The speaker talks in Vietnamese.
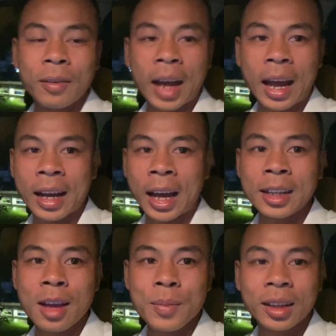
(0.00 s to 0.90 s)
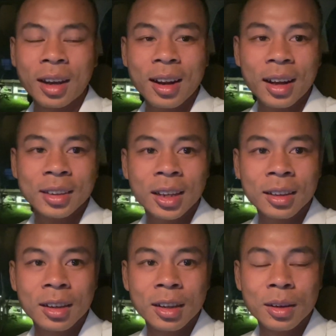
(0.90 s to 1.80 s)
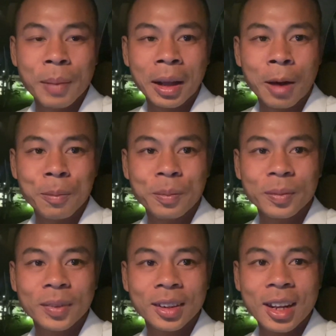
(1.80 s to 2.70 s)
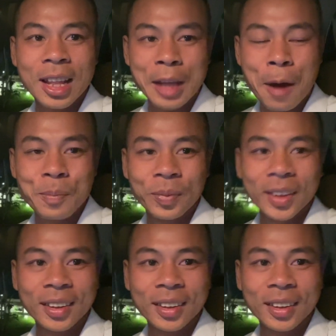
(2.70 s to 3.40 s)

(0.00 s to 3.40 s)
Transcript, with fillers: và hàng ngày đây mình thấy rằng dân cư Bảo Lộc rất là đông